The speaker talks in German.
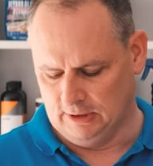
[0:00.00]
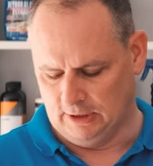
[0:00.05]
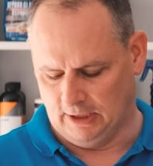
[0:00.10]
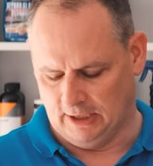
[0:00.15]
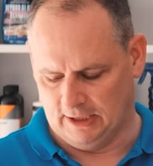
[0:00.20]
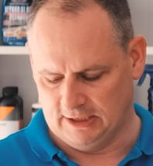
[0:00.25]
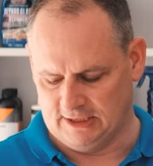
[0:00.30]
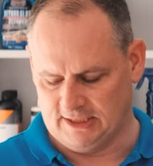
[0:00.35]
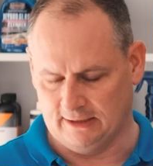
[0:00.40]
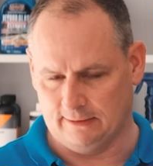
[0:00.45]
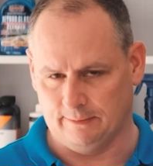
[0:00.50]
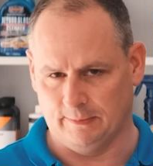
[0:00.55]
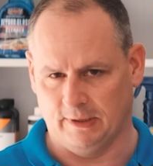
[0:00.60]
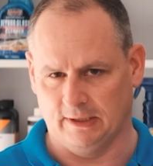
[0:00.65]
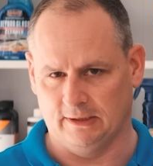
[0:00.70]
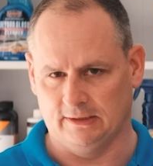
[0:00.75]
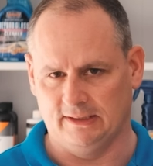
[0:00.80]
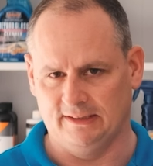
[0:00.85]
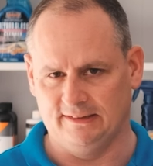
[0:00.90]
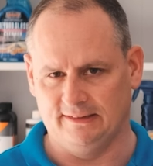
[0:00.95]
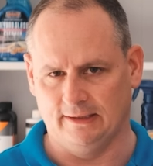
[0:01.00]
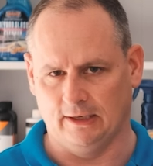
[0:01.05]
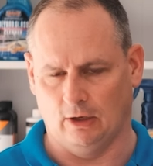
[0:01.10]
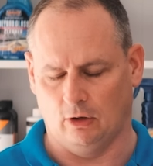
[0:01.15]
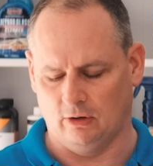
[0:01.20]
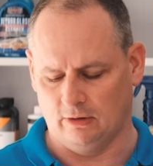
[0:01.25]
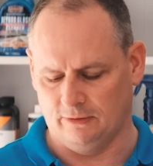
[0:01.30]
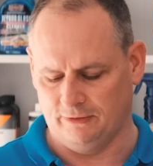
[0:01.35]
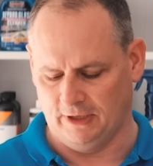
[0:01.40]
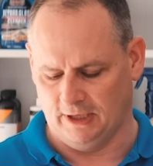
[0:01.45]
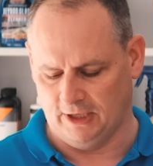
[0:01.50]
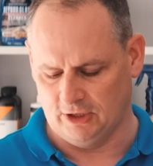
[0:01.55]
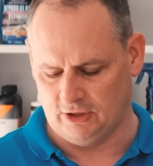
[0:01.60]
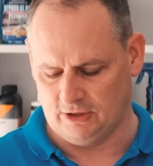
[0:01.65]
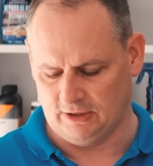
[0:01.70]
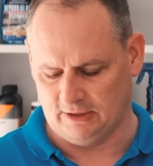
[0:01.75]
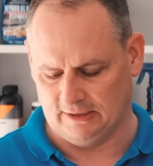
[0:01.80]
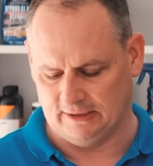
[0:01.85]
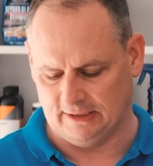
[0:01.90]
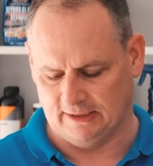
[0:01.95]
Ja, ich sag mal, die sind auch
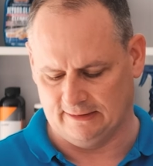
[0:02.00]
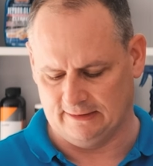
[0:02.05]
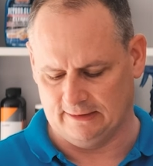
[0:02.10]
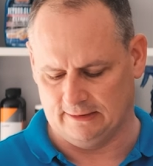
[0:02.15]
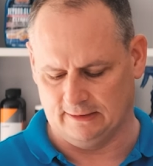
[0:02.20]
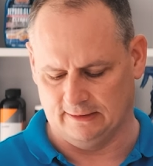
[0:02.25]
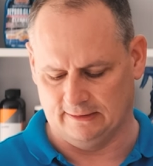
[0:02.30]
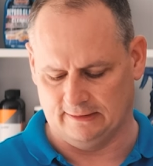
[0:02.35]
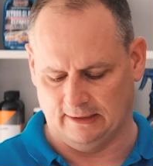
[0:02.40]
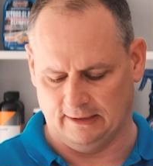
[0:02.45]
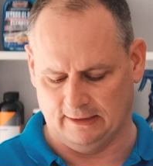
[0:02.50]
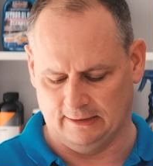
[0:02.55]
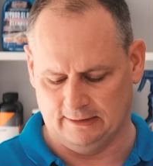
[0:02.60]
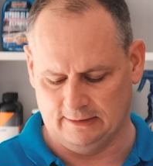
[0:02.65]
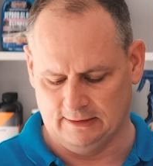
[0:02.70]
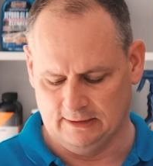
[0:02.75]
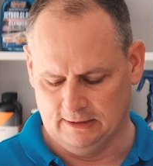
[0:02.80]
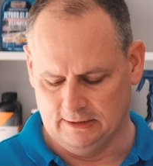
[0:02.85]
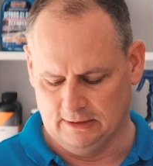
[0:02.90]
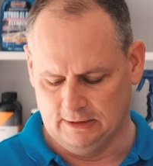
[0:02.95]
vielleicht ganz interessant,